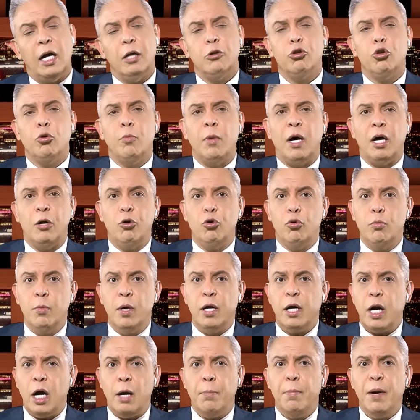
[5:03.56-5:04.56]
كان عنده
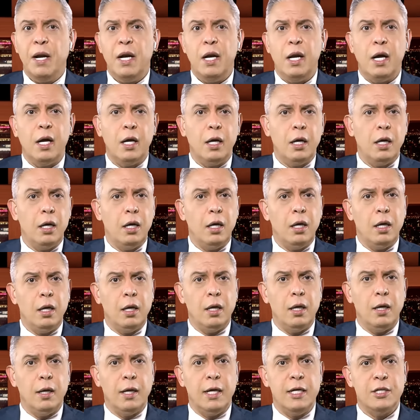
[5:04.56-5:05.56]
معلومه راح بلغ
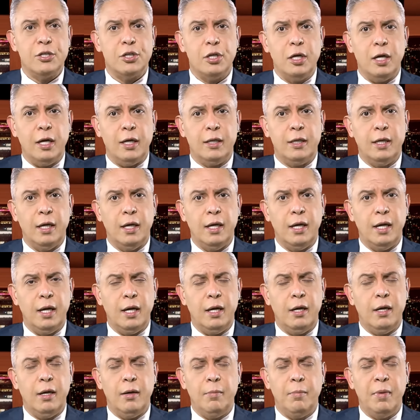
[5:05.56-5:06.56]
جيش
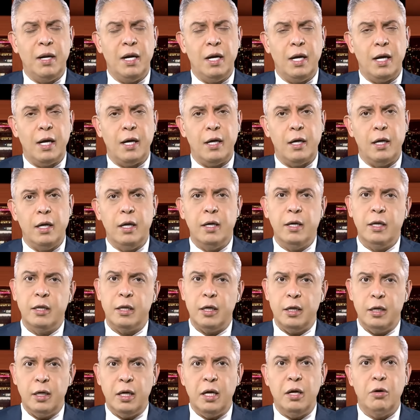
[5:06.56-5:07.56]
الاحتلال بلغ
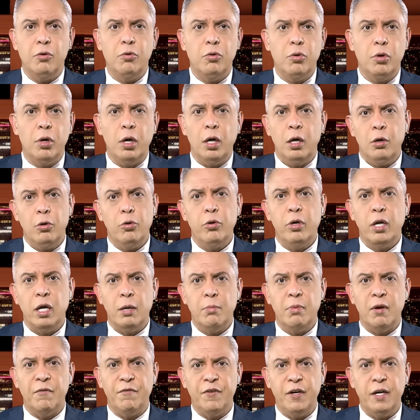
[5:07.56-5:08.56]
نتنياهو قال له
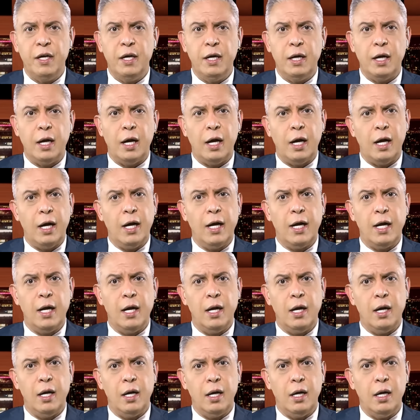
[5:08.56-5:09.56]
ان يبقى في
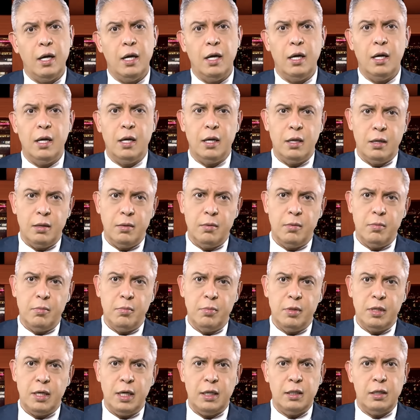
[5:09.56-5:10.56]
حاجه
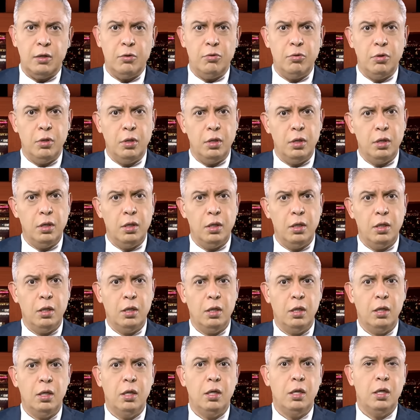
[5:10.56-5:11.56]
آه، بتاع ده
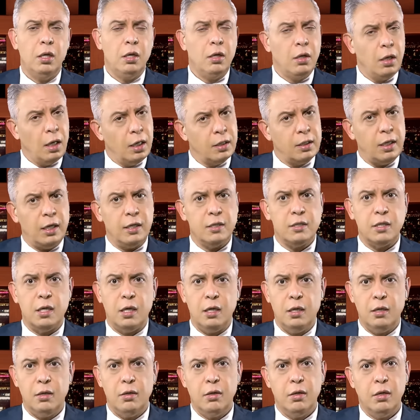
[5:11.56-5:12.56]

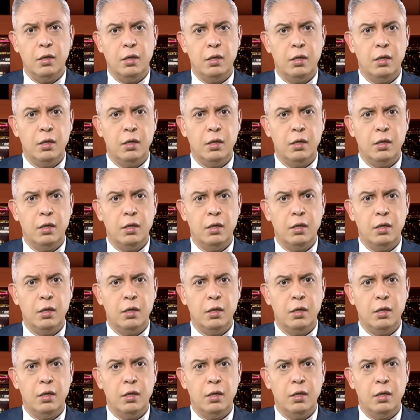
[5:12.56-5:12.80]
هتحصل